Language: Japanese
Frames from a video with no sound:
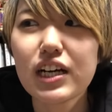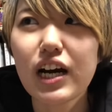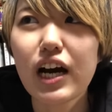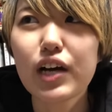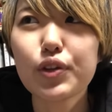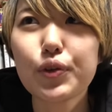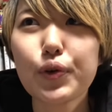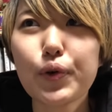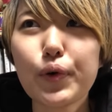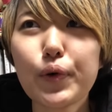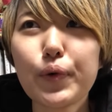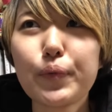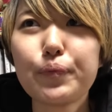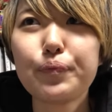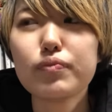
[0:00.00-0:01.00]
あの、
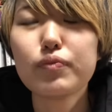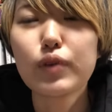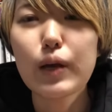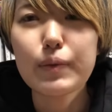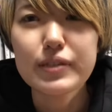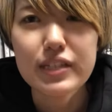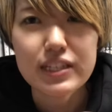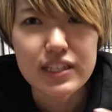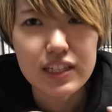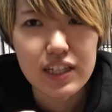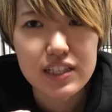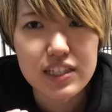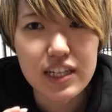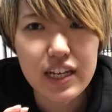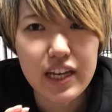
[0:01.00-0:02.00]
まあ、やっぱさす
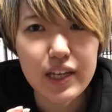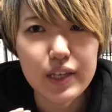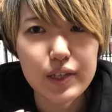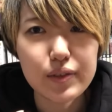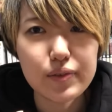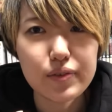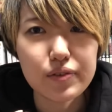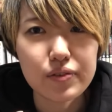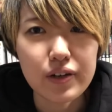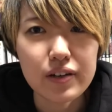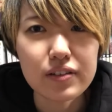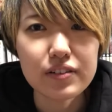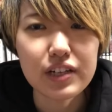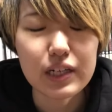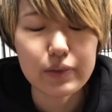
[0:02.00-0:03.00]
が全員
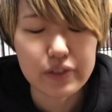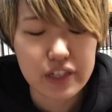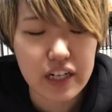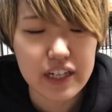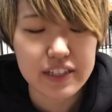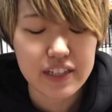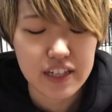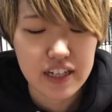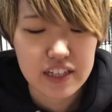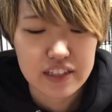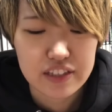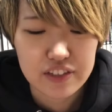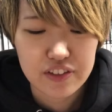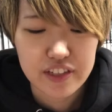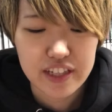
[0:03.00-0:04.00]
ファンクラブ会員だなっ
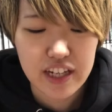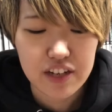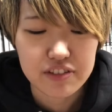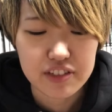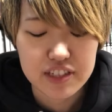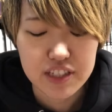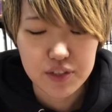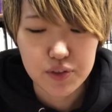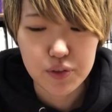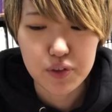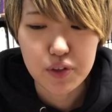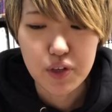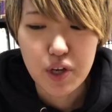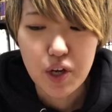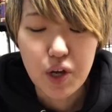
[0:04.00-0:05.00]
ていうだけあるんですけど
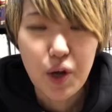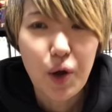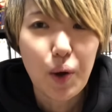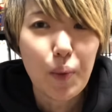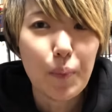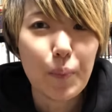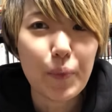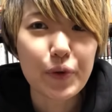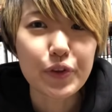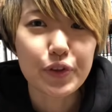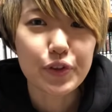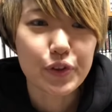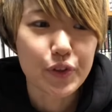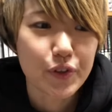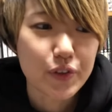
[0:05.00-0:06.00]
もう
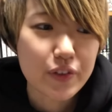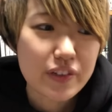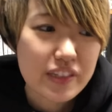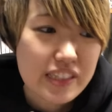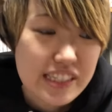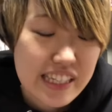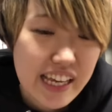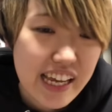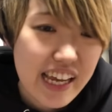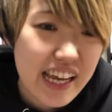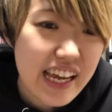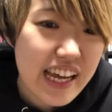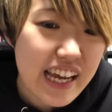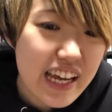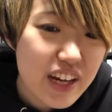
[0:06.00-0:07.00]
その
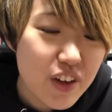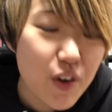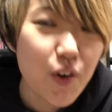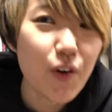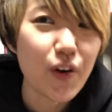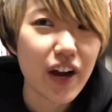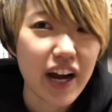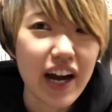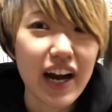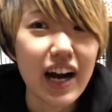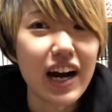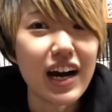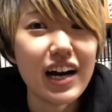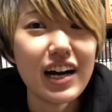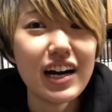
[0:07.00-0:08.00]
声量が